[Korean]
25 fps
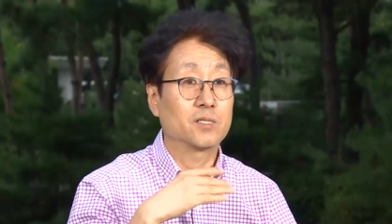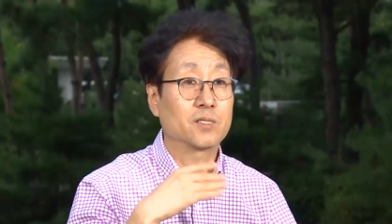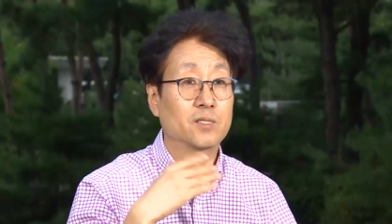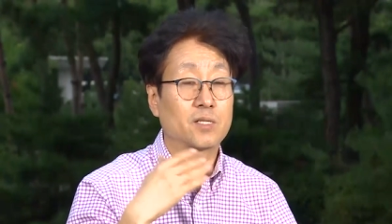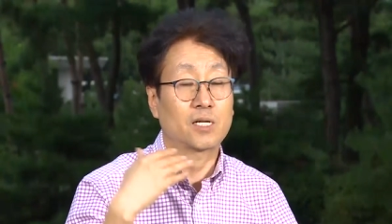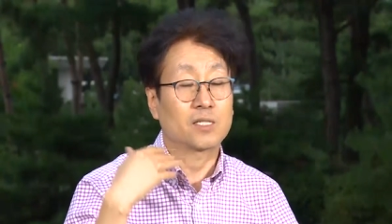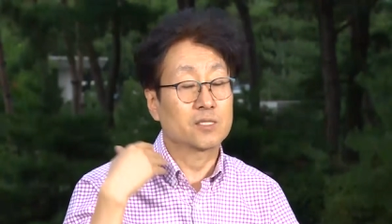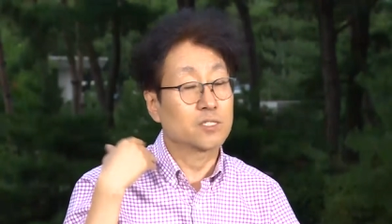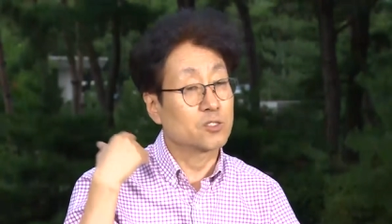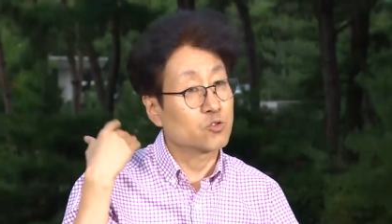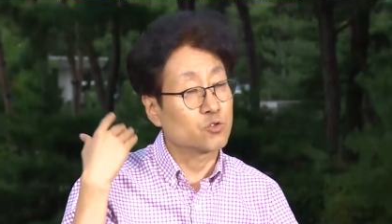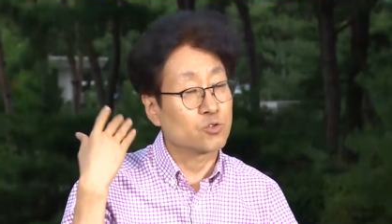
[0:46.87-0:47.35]

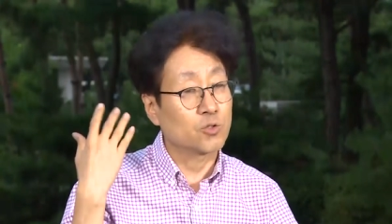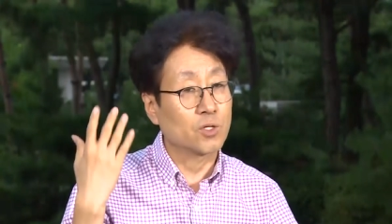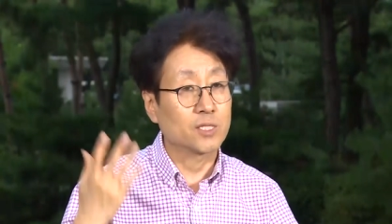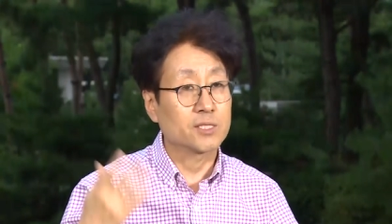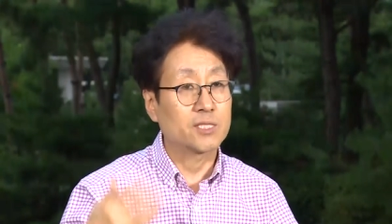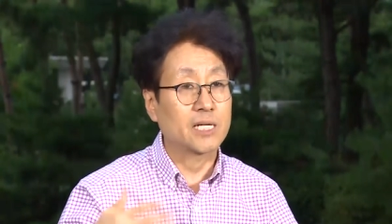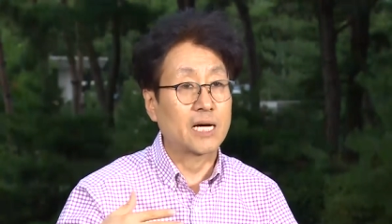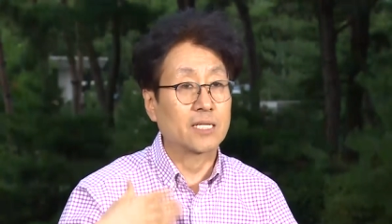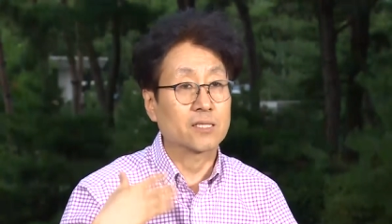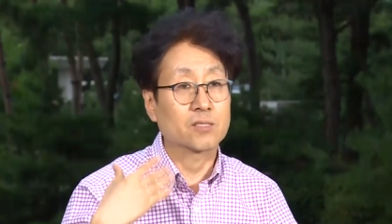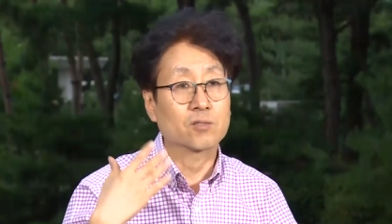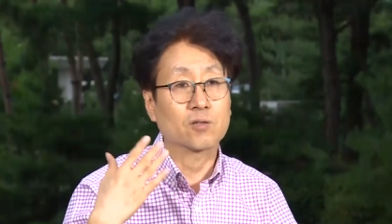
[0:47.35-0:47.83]
나한테
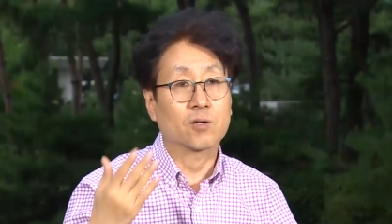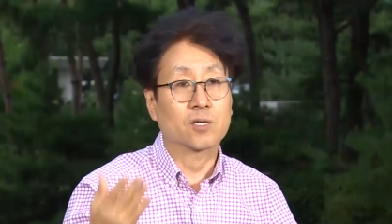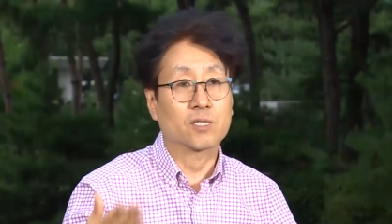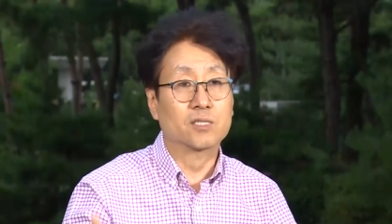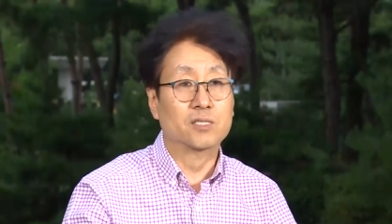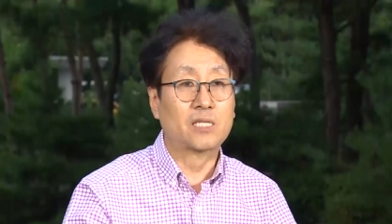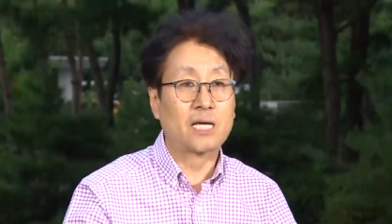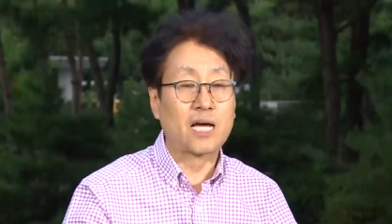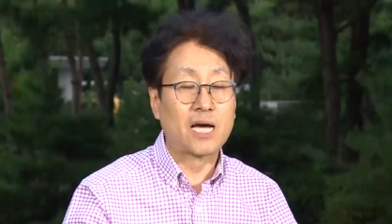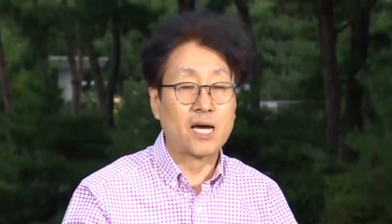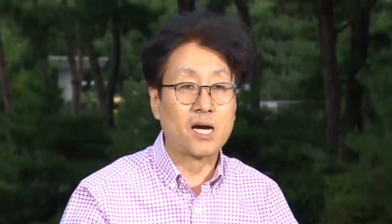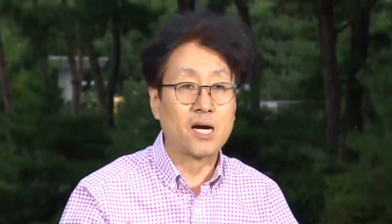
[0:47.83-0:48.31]
중요하지 않은
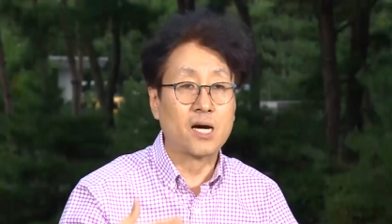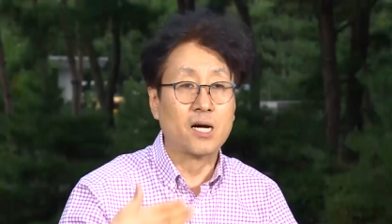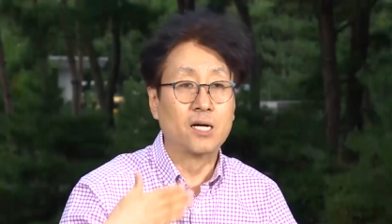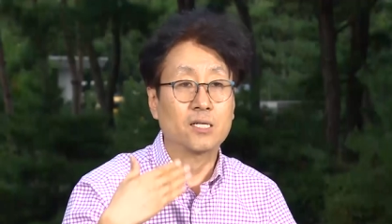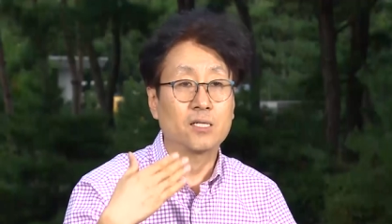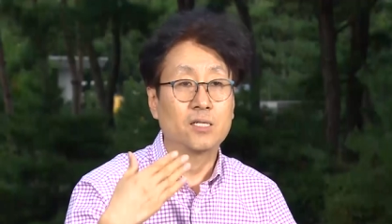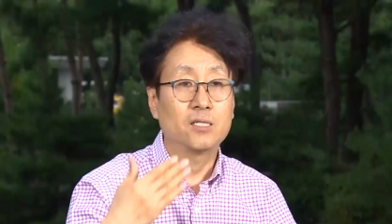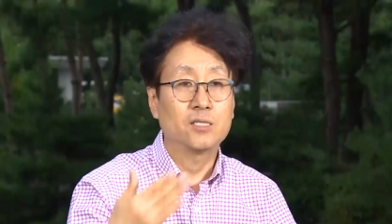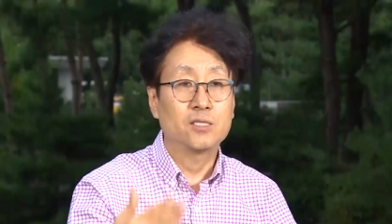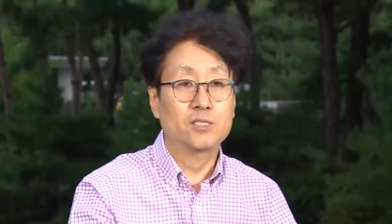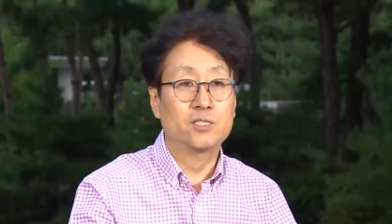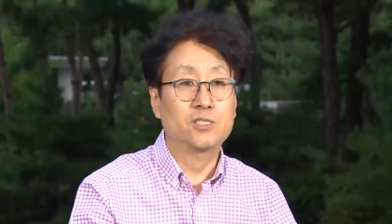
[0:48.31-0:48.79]
것까지 다
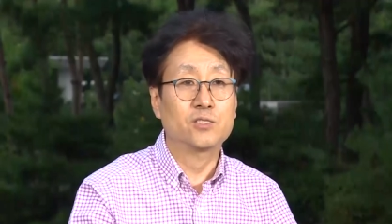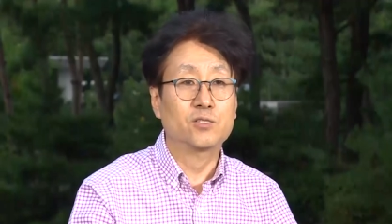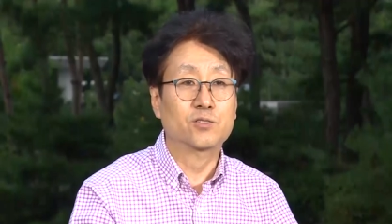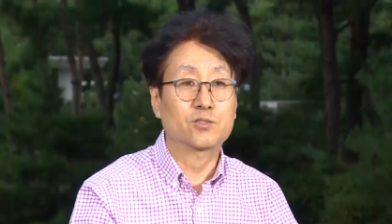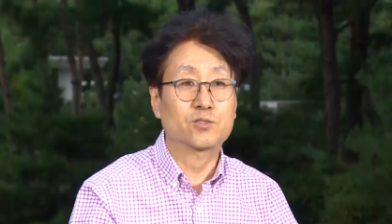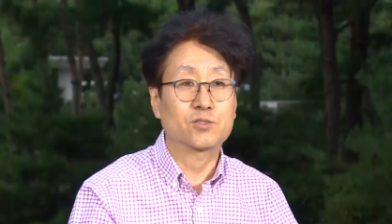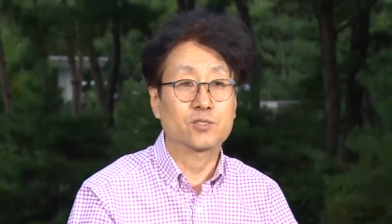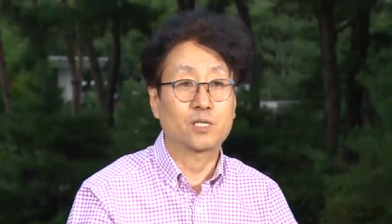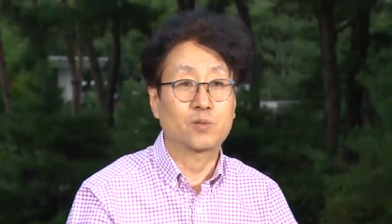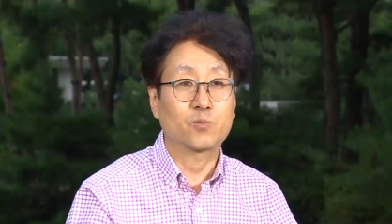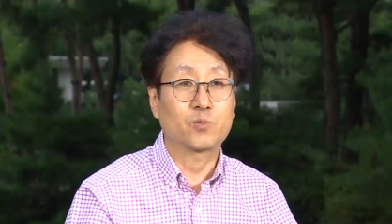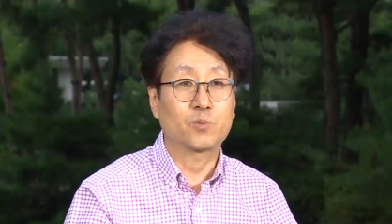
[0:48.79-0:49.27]
신경
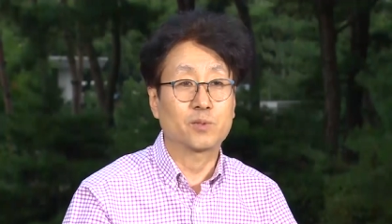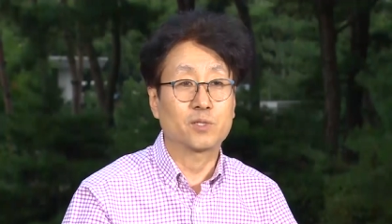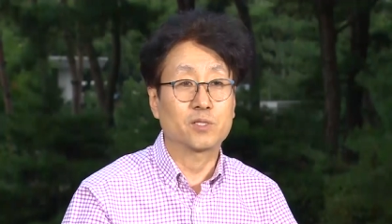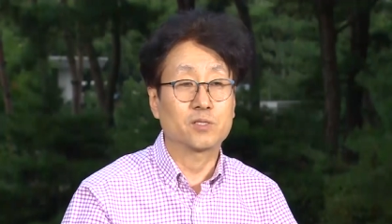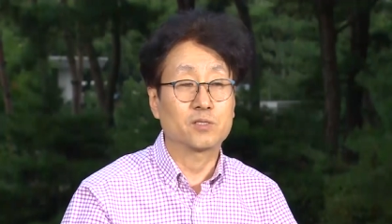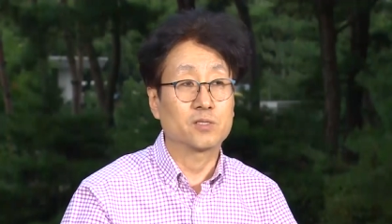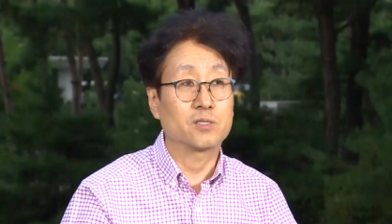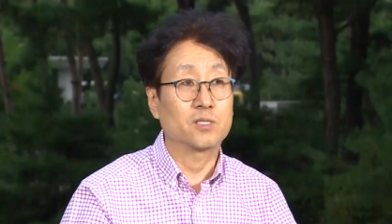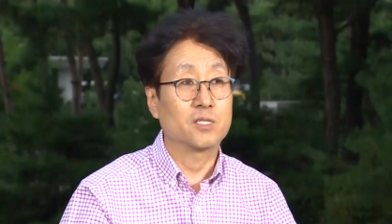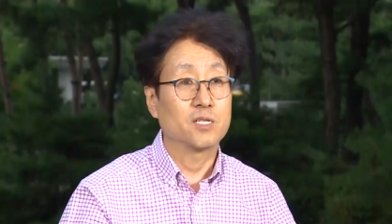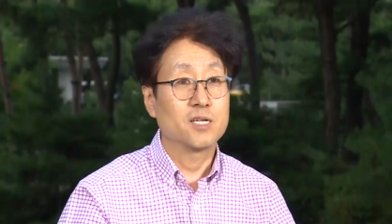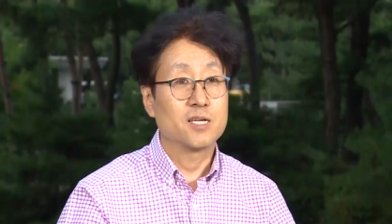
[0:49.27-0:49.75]
쓰다
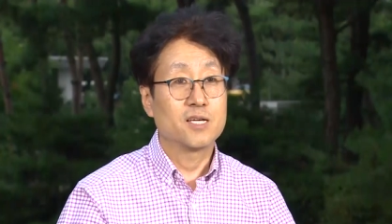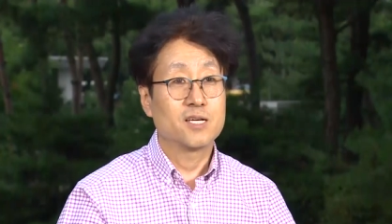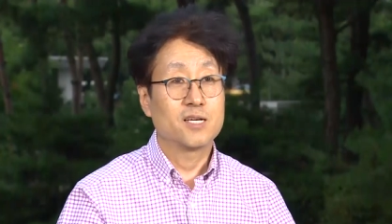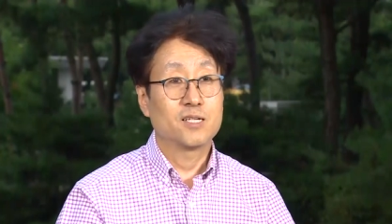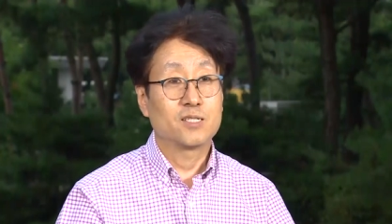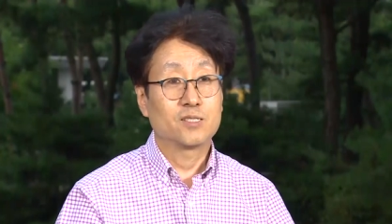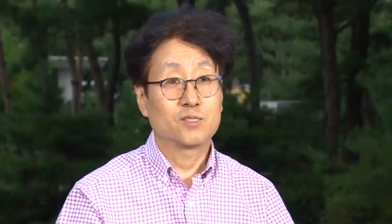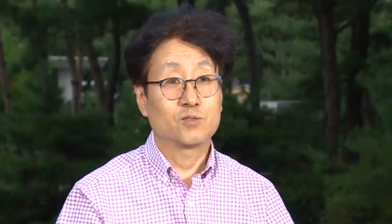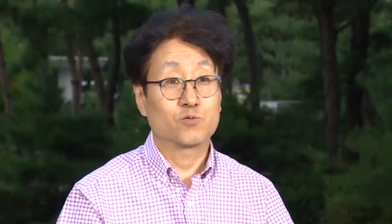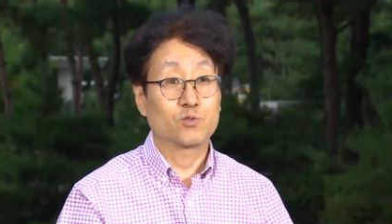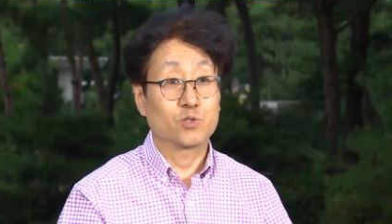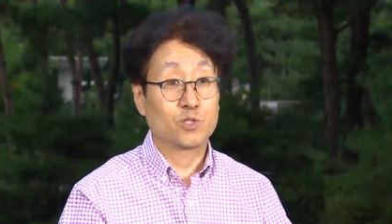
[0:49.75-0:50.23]
보면은
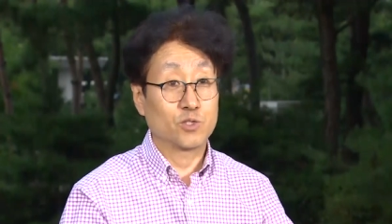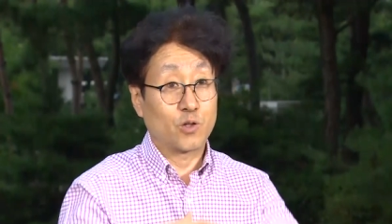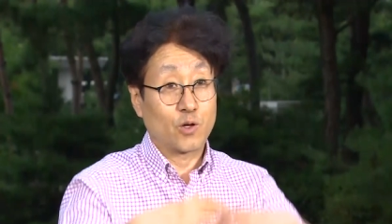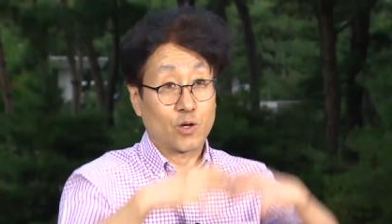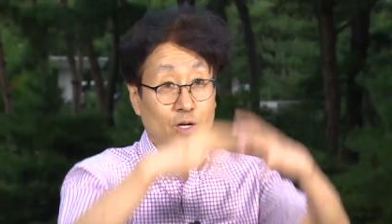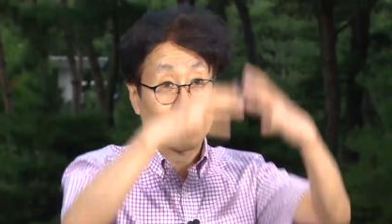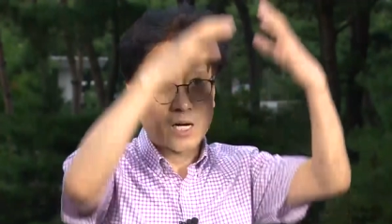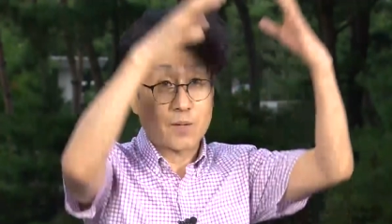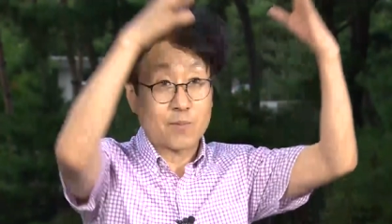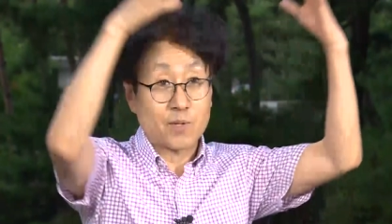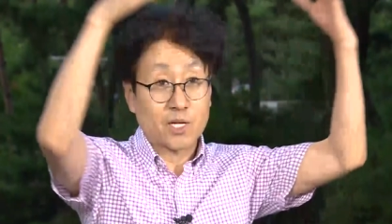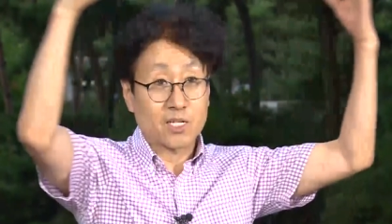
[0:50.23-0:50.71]
우리
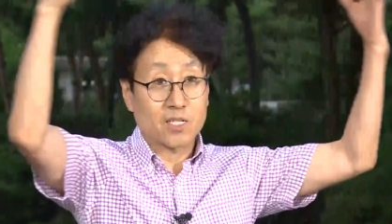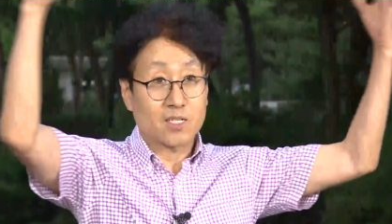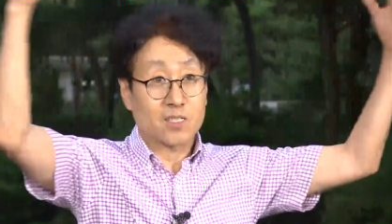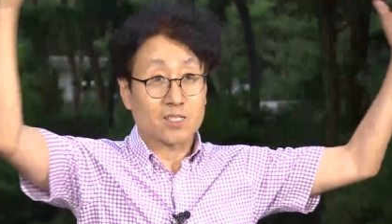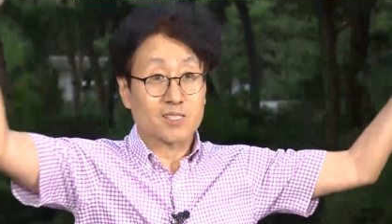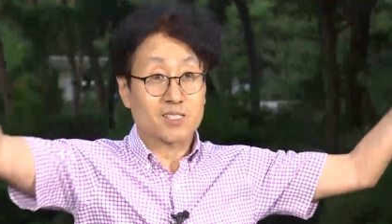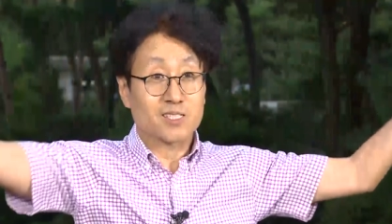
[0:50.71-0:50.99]
뇌가 아마